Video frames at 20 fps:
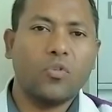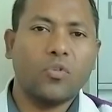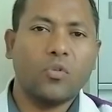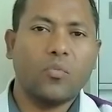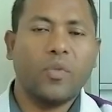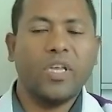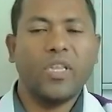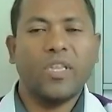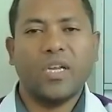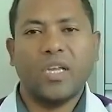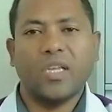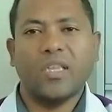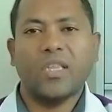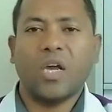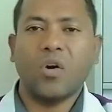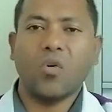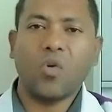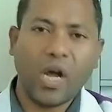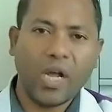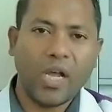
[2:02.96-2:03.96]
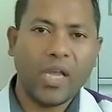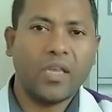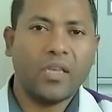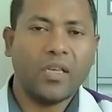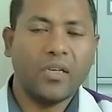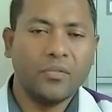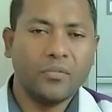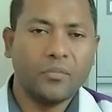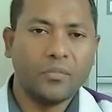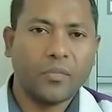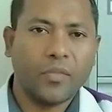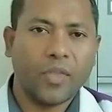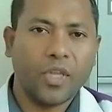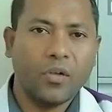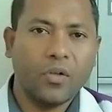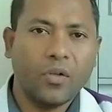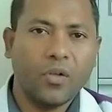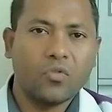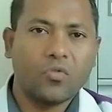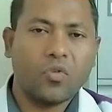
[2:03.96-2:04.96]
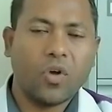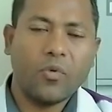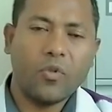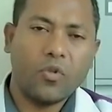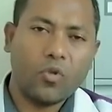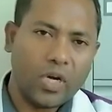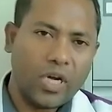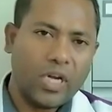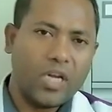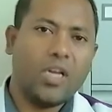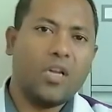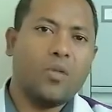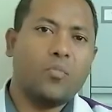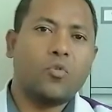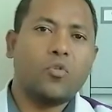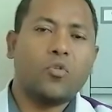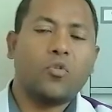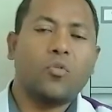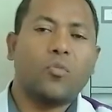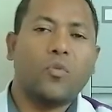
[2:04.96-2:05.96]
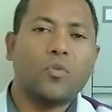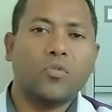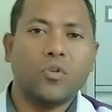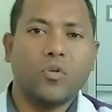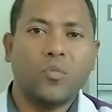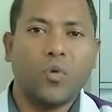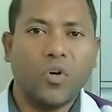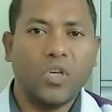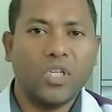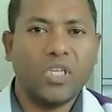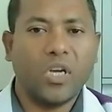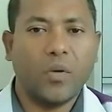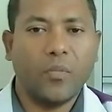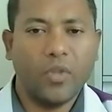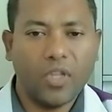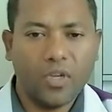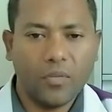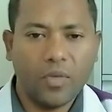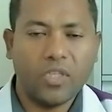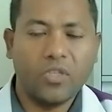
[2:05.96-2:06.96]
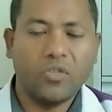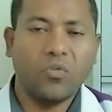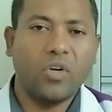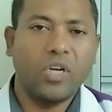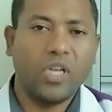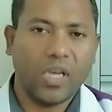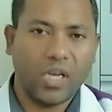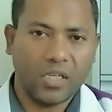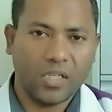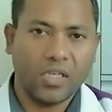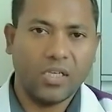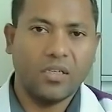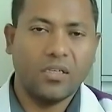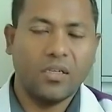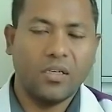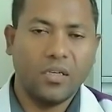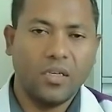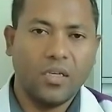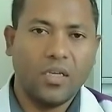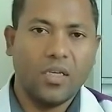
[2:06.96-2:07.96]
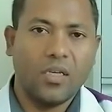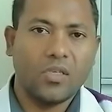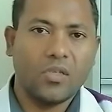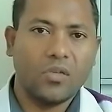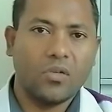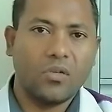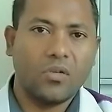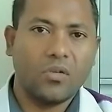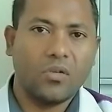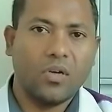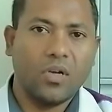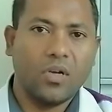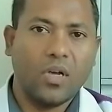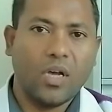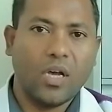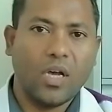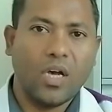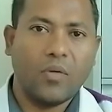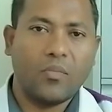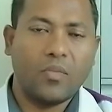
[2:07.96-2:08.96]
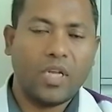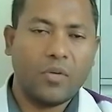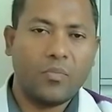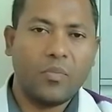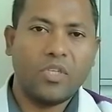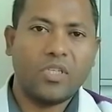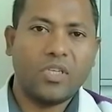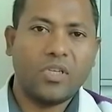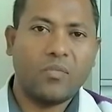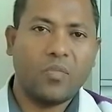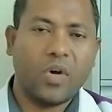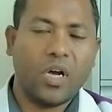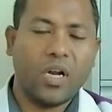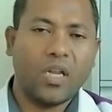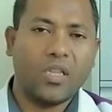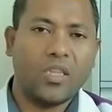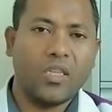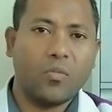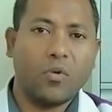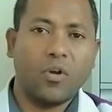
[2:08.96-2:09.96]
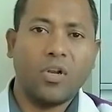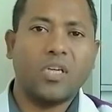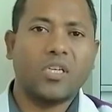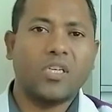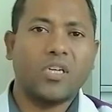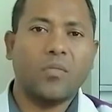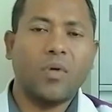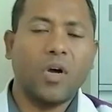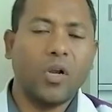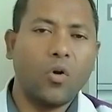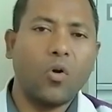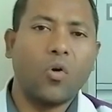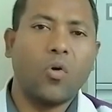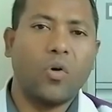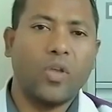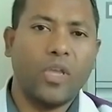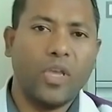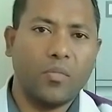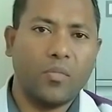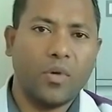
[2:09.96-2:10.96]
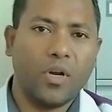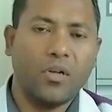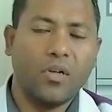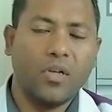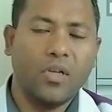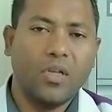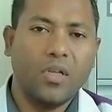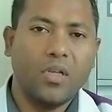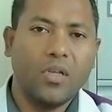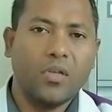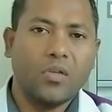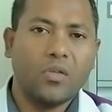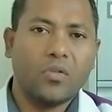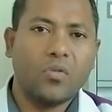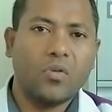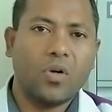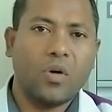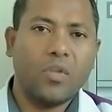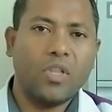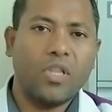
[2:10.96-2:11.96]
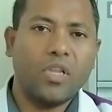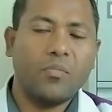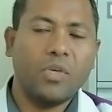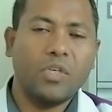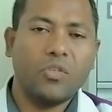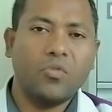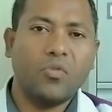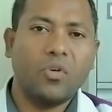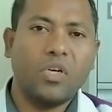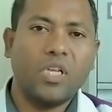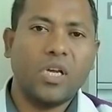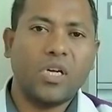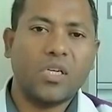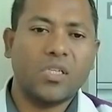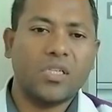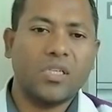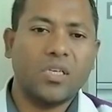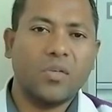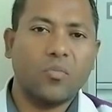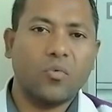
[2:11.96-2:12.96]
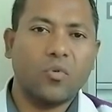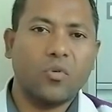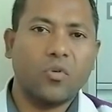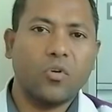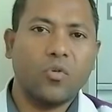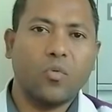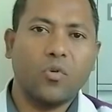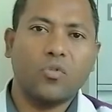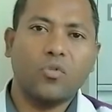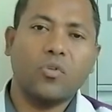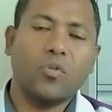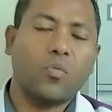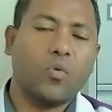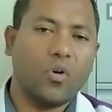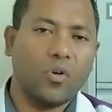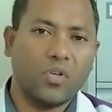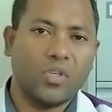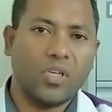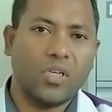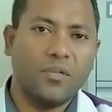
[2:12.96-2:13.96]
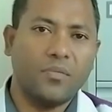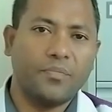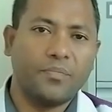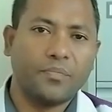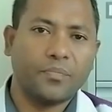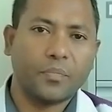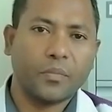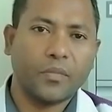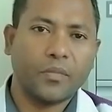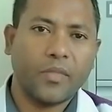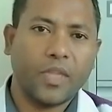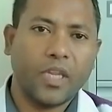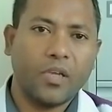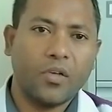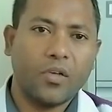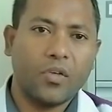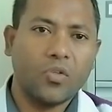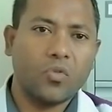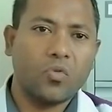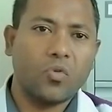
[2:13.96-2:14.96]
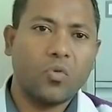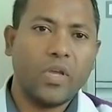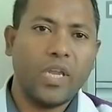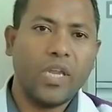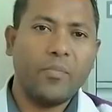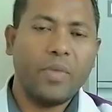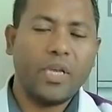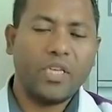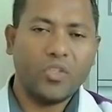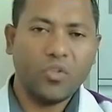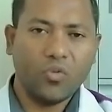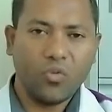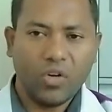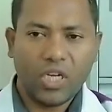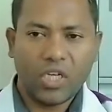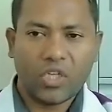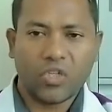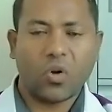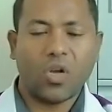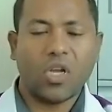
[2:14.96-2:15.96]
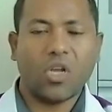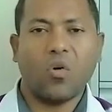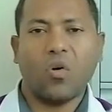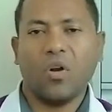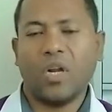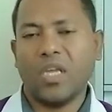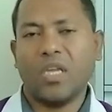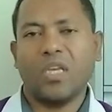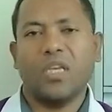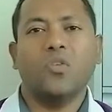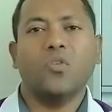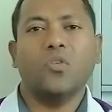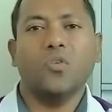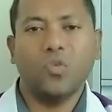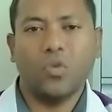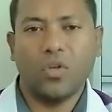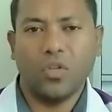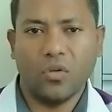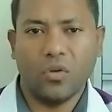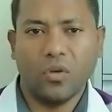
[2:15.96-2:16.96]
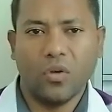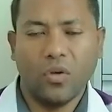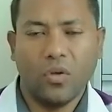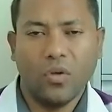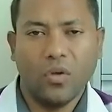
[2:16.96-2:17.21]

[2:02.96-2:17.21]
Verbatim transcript: বছর মেয়েদের ক্ষেত্রে আরও আগেই সো আমি ধরে নিলাম পনেরো বছর বয়সে আমাদের ম্যাচুরিটি আসে সো দ্যাট মিনস ইন বাংলাতে বলা হয় সাবালক হই আমরা সো আমাদের ম্যাচুরিটি আসছে পনেরো বছর বয়সে সো এই ম্যাচুরিটির সঙ্গে অনেক কিছু জড়িত